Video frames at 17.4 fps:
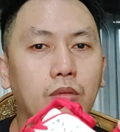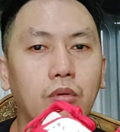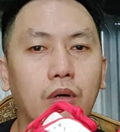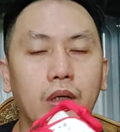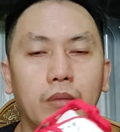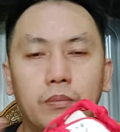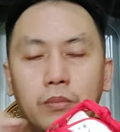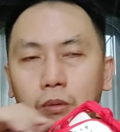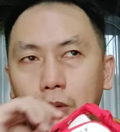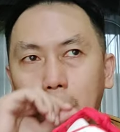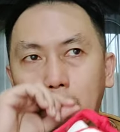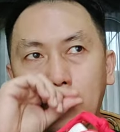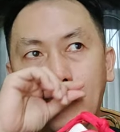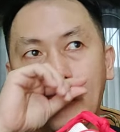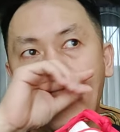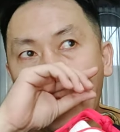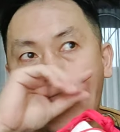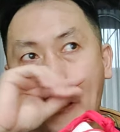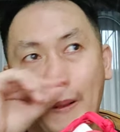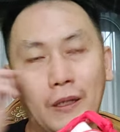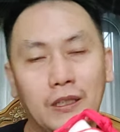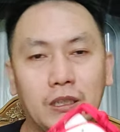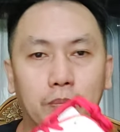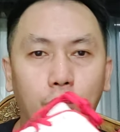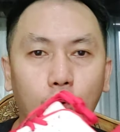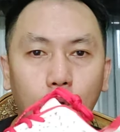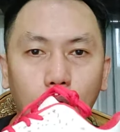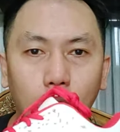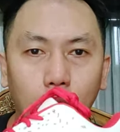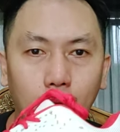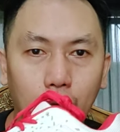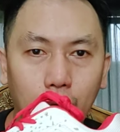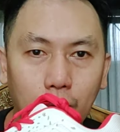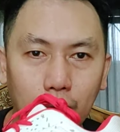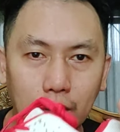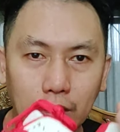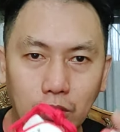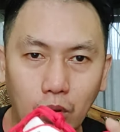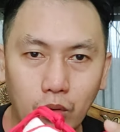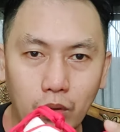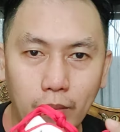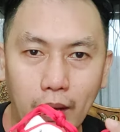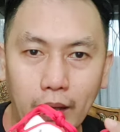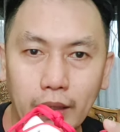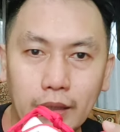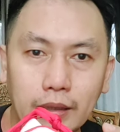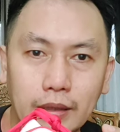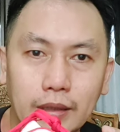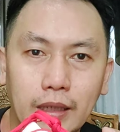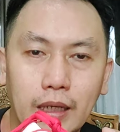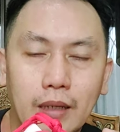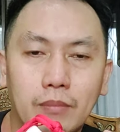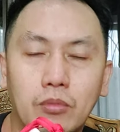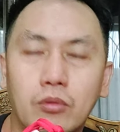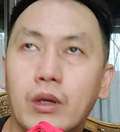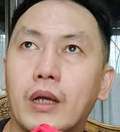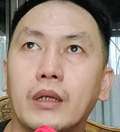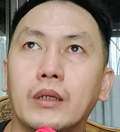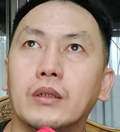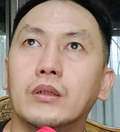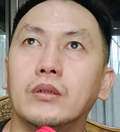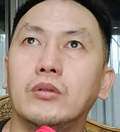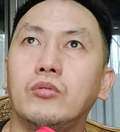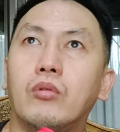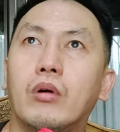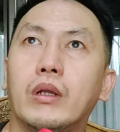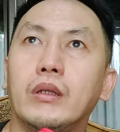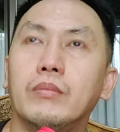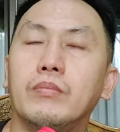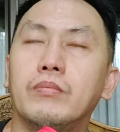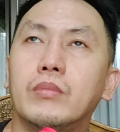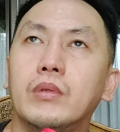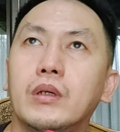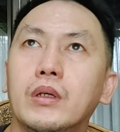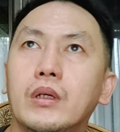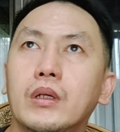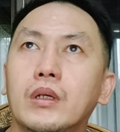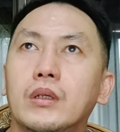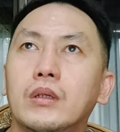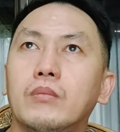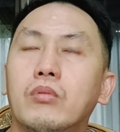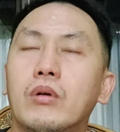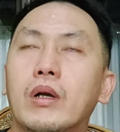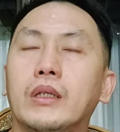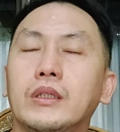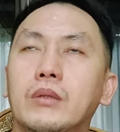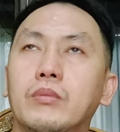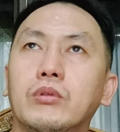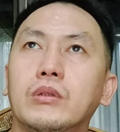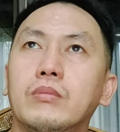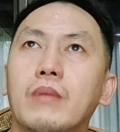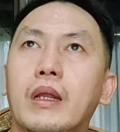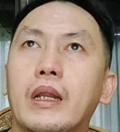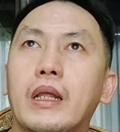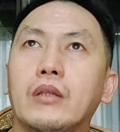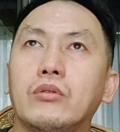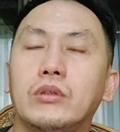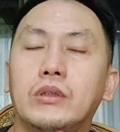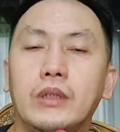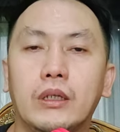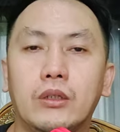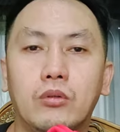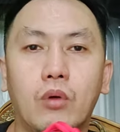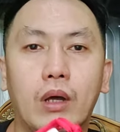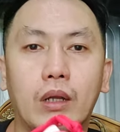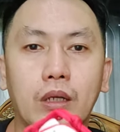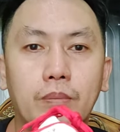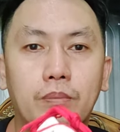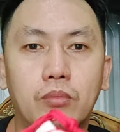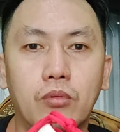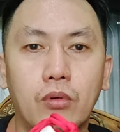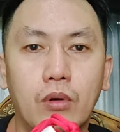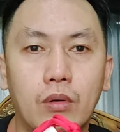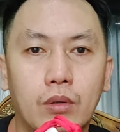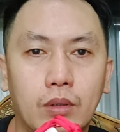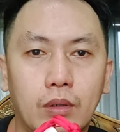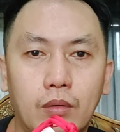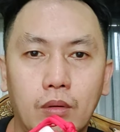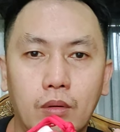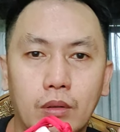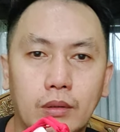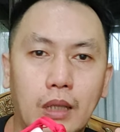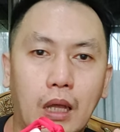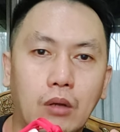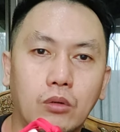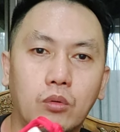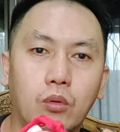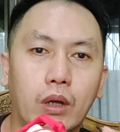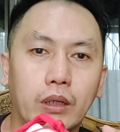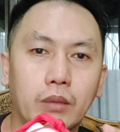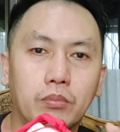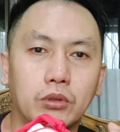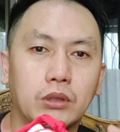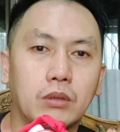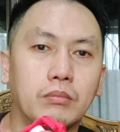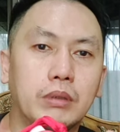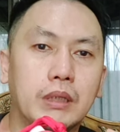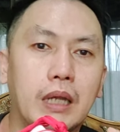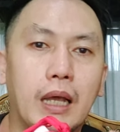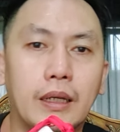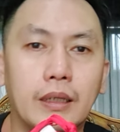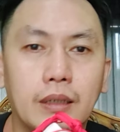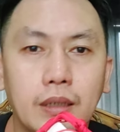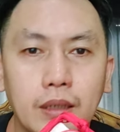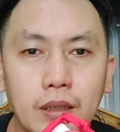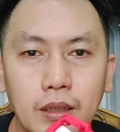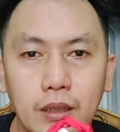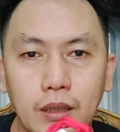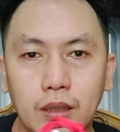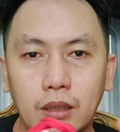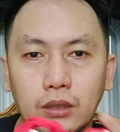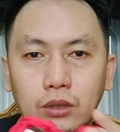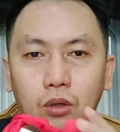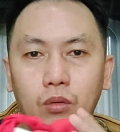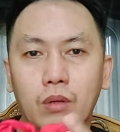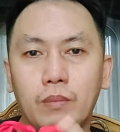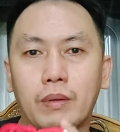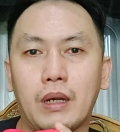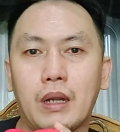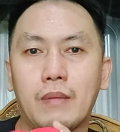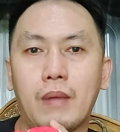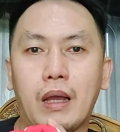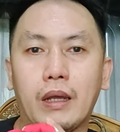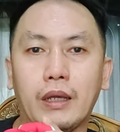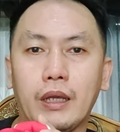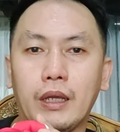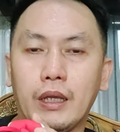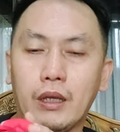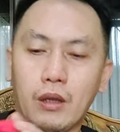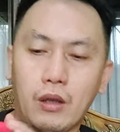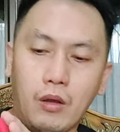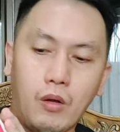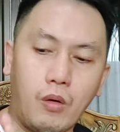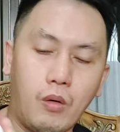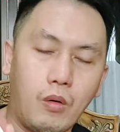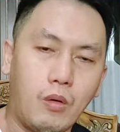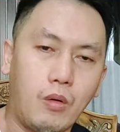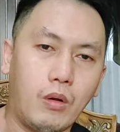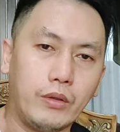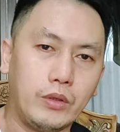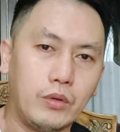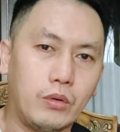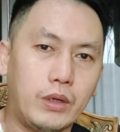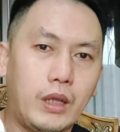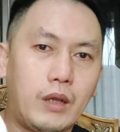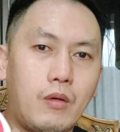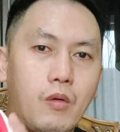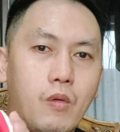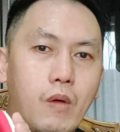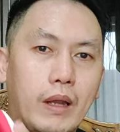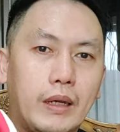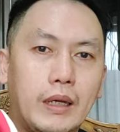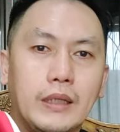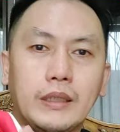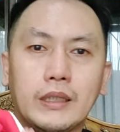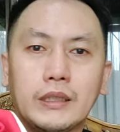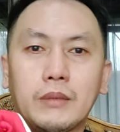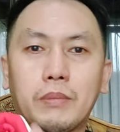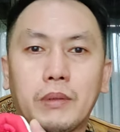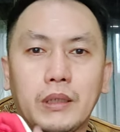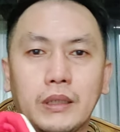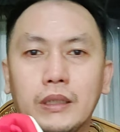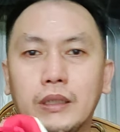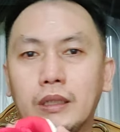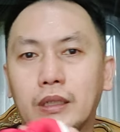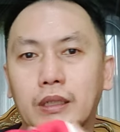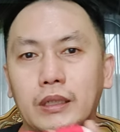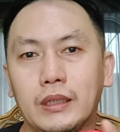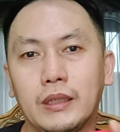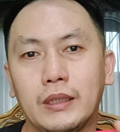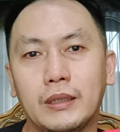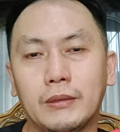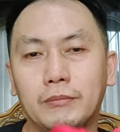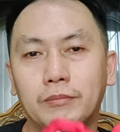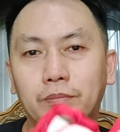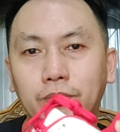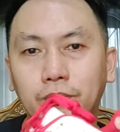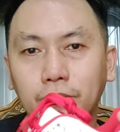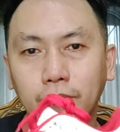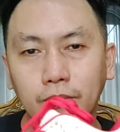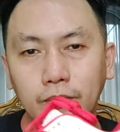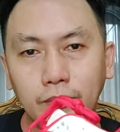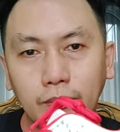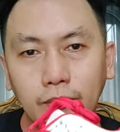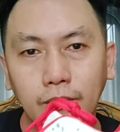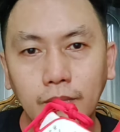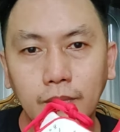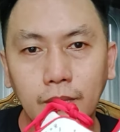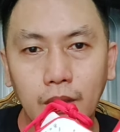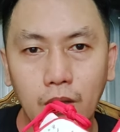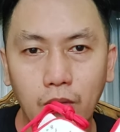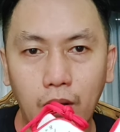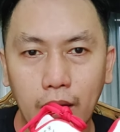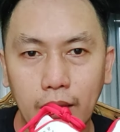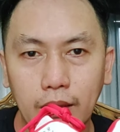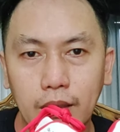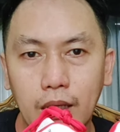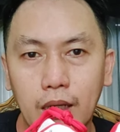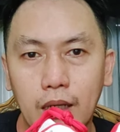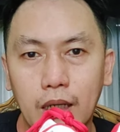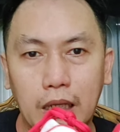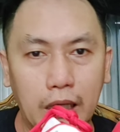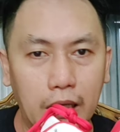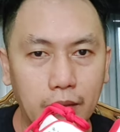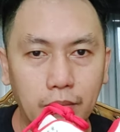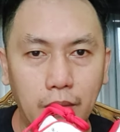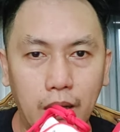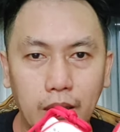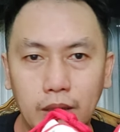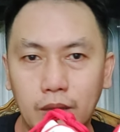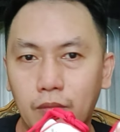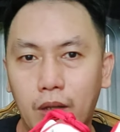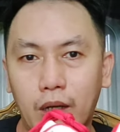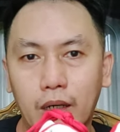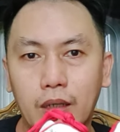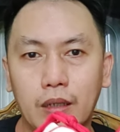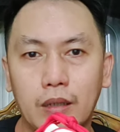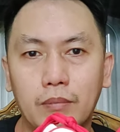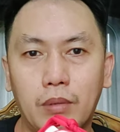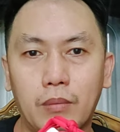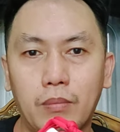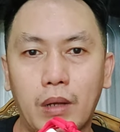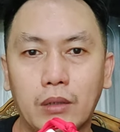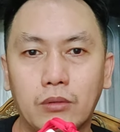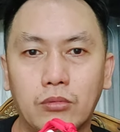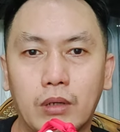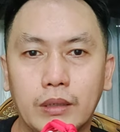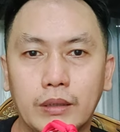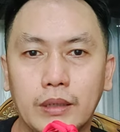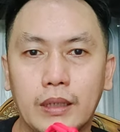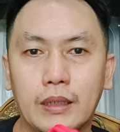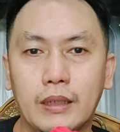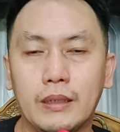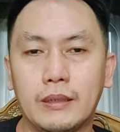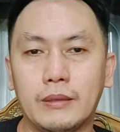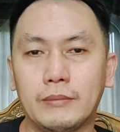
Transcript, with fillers: 2010 Di dicong pakai ini ya bukan 2000 bukan 1900 dia 2000 tahun 2009 Di dicongwi pernah pakai Yonex warnanya seperti ini ini warnanya keren banget warna perpaduannya